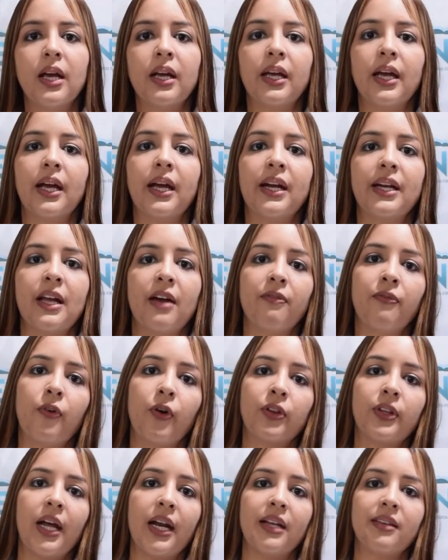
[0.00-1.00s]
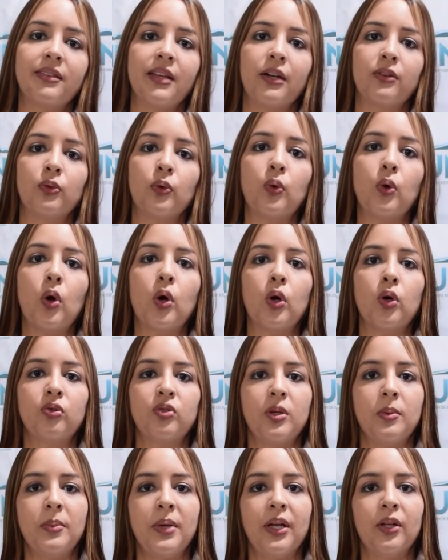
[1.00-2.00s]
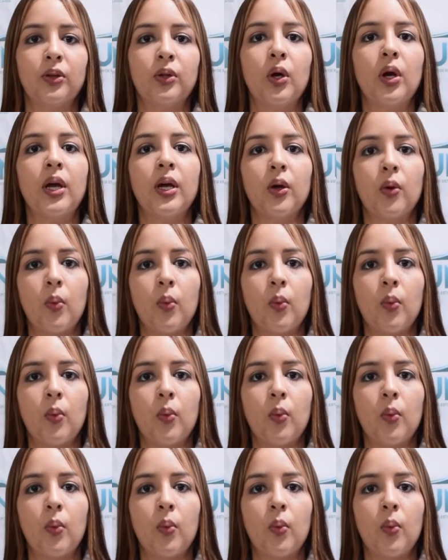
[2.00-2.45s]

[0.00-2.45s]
que querían fortalecer sus conocimientos en